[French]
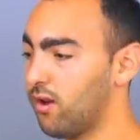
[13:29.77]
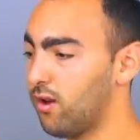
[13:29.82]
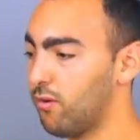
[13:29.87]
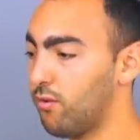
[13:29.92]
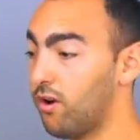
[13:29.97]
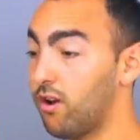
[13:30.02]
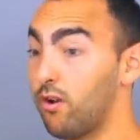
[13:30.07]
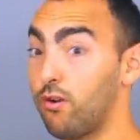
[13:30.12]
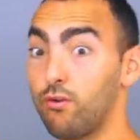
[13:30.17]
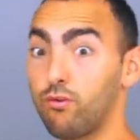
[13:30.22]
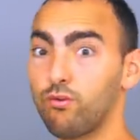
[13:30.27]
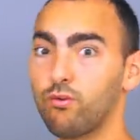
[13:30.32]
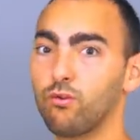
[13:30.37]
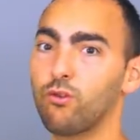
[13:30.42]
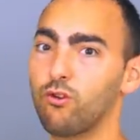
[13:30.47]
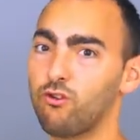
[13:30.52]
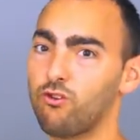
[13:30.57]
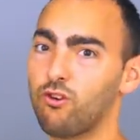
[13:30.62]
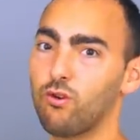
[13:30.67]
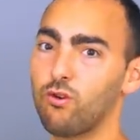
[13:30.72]
Moi la leçon
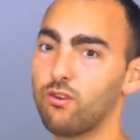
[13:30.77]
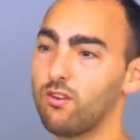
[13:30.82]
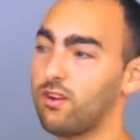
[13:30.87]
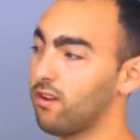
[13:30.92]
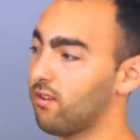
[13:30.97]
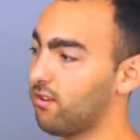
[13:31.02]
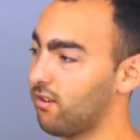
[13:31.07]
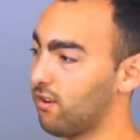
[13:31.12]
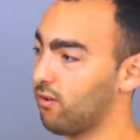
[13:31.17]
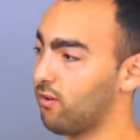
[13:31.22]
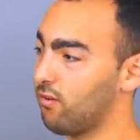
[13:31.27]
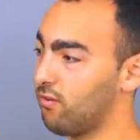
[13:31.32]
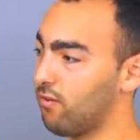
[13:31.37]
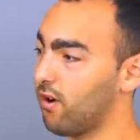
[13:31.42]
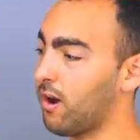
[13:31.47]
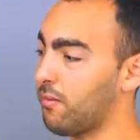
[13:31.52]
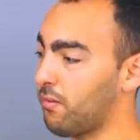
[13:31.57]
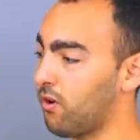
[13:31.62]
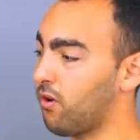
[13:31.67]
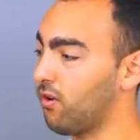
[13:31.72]
que j'en retire c'est que
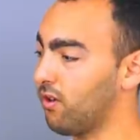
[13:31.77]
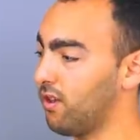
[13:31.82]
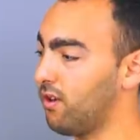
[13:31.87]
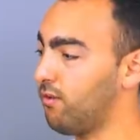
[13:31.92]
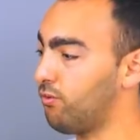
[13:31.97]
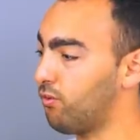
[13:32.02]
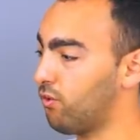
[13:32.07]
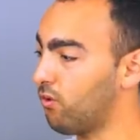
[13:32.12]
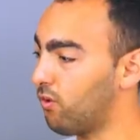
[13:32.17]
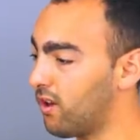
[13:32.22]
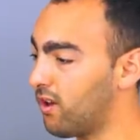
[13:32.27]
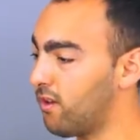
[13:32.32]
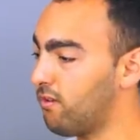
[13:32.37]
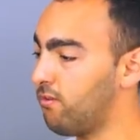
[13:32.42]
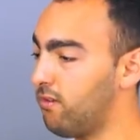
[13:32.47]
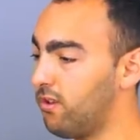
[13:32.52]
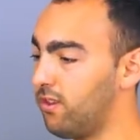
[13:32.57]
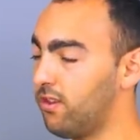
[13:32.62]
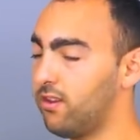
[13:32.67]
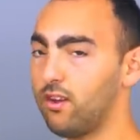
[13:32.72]
vraiment il faut
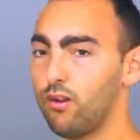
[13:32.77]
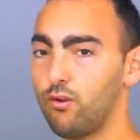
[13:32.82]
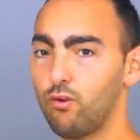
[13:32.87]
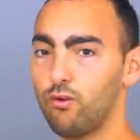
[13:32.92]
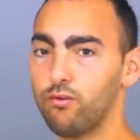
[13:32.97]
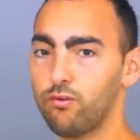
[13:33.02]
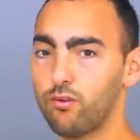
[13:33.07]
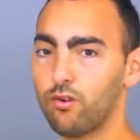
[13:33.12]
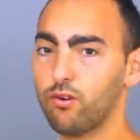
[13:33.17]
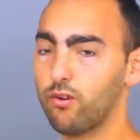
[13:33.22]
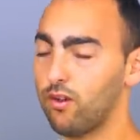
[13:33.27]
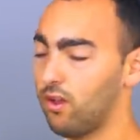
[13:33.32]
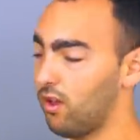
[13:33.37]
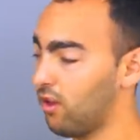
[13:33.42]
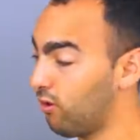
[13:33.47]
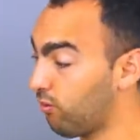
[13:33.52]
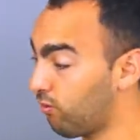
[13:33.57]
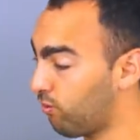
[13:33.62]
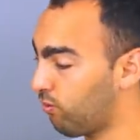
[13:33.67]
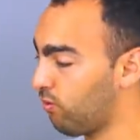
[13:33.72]
éviter le vent
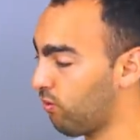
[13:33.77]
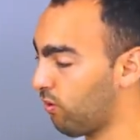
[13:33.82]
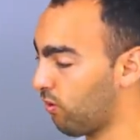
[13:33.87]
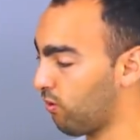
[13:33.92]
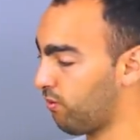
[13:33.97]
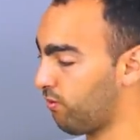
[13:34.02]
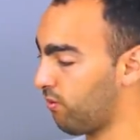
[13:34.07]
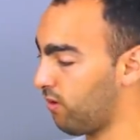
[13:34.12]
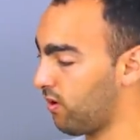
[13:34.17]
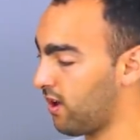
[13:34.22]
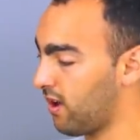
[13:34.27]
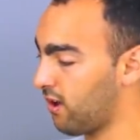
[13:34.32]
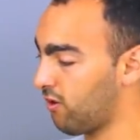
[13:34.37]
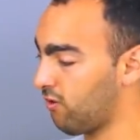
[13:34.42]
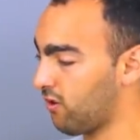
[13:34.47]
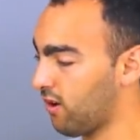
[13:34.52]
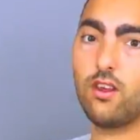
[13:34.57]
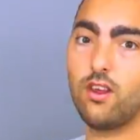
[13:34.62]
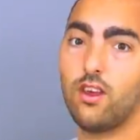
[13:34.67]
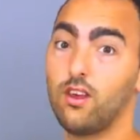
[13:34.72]
sur le
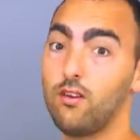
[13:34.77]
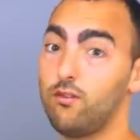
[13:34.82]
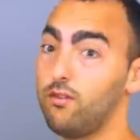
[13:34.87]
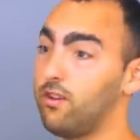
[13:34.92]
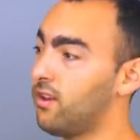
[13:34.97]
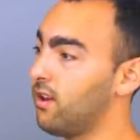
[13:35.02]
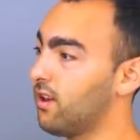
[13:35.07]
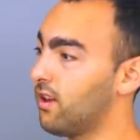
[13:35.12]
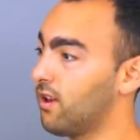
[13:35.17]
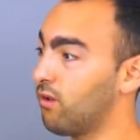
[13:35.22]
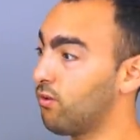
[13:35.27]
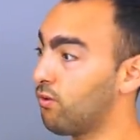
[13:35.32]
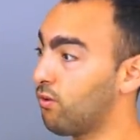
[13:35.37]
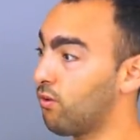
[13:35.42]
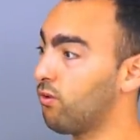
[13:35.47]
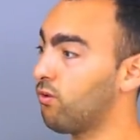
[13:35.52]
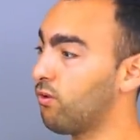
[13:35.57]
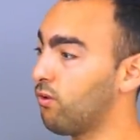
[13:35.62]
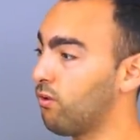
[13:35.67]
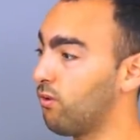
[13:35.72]
feuillage et éviter qu'il y ait trop
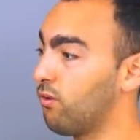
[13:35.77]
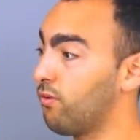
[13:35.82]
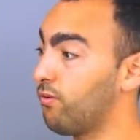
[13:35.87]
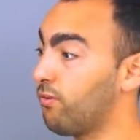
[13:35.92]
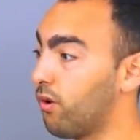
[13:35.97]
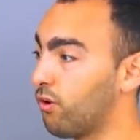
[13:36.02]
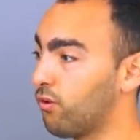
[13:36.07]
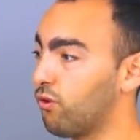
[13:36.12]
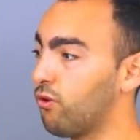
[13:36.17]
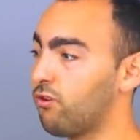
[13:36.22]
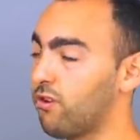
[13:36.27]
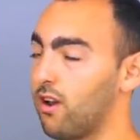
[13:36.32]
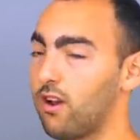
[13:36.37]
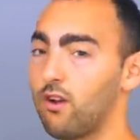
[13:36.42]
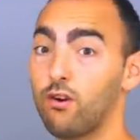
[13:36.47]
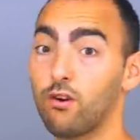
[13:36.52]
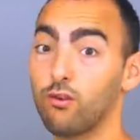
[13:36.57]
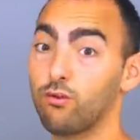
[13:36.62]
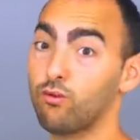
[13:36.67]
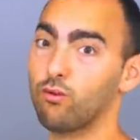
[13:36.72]
de forte
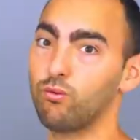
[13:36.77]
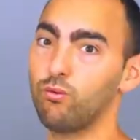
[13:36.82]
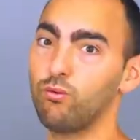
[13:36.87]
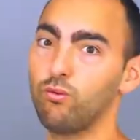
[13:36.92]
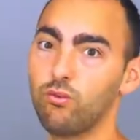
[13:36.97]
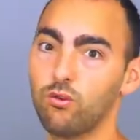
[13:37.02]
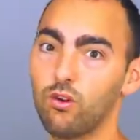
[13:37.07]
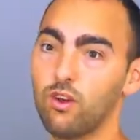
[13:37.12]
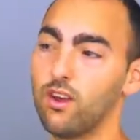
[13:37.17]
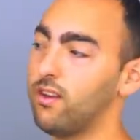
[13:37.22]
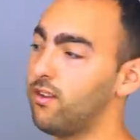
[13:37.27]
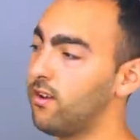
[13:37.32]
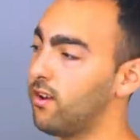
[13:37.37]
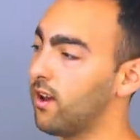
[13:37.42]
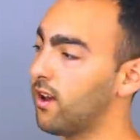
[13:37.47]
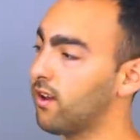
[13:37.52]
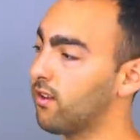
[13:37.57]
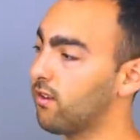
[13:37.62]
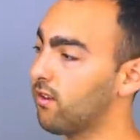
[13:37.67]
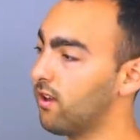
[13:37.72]
chaleur, surtout du soleil
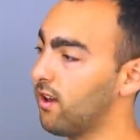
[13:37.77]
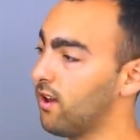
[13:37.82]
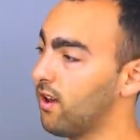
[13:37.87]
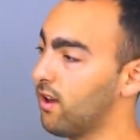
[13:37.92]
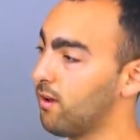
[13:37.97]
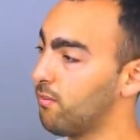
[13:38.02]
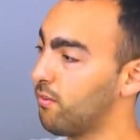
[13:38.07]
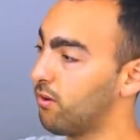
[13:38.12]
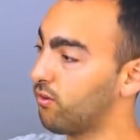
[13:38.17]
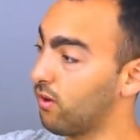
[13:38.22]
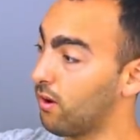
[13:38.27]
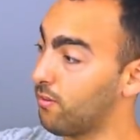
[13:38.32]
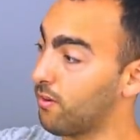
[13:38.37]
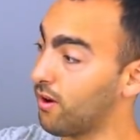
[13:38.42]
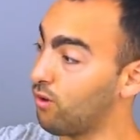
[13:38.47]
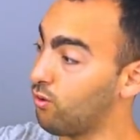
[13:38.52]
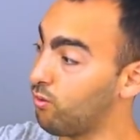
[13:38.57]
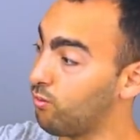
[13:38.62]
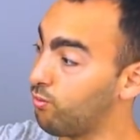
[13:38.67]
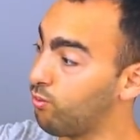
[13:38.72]
direct parce qu'après
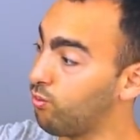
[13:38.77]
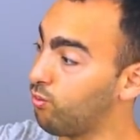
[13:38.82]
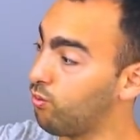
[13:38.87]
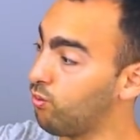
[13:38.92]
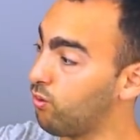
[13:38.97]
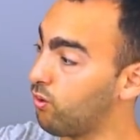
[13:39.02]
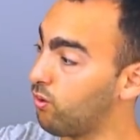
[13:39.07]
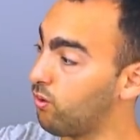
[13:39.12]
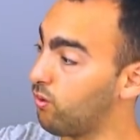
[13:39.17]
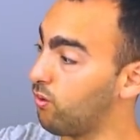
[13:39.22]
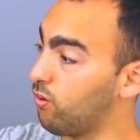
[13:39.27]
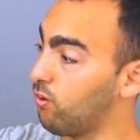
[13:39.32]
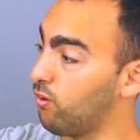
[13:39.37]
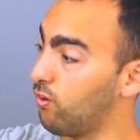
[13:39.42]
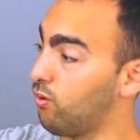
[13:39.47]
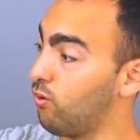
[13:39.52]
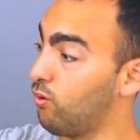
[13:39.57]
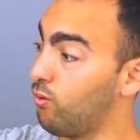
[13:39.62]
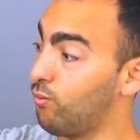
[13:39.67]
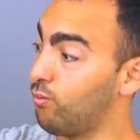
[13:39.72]
le bout, euh,
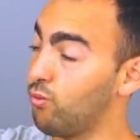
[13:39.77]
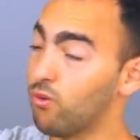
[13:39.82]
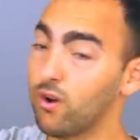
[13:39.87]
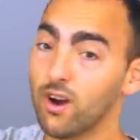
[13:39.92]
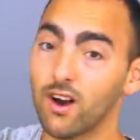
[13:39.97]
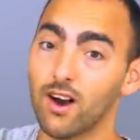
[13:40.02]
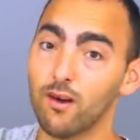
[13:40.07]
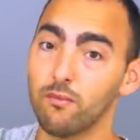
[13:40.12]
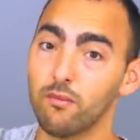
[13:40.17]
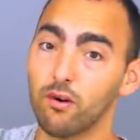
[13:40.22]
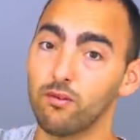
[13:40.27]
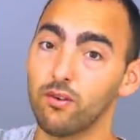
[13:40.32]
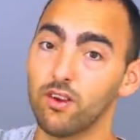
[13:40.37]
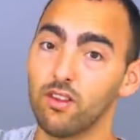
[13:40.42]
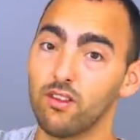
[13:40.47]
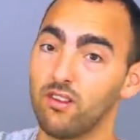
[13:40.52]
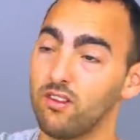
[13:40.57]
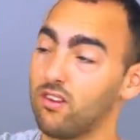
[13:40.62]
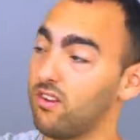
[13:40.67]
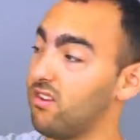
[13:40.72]
le bout crame en
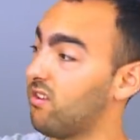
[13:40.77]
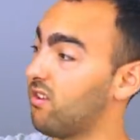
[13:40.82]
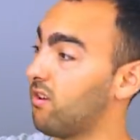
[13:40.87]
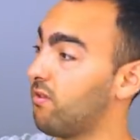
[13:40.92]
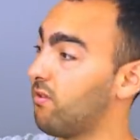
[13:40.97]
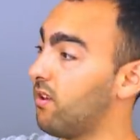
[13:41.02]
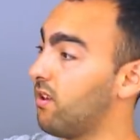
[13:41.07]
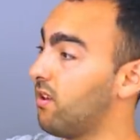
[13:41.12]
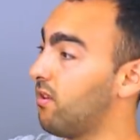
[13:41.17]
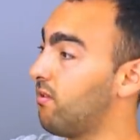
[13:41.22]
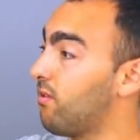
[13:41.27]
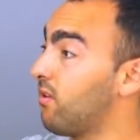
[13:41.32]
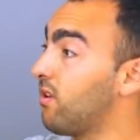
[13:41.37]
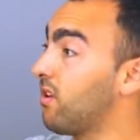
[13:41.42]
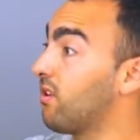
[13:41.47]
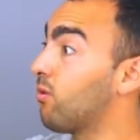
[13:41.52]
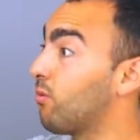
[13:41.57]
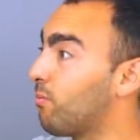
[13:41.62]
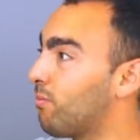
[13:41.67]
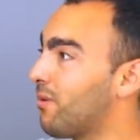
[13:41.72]
fait et ça fait des feuilles
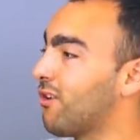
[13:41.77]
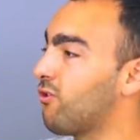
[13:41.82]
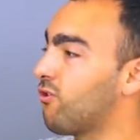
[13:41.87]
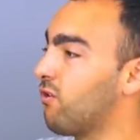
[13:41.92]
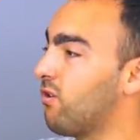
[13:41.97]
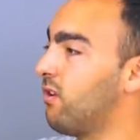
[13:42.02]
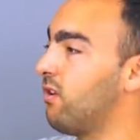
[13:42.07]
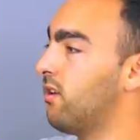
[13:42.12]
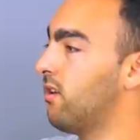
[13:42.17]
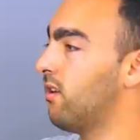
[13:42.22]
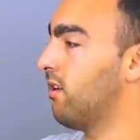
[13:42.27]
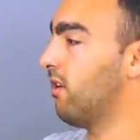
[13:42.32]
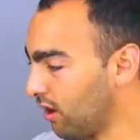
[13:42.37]
qui sont pas jolies.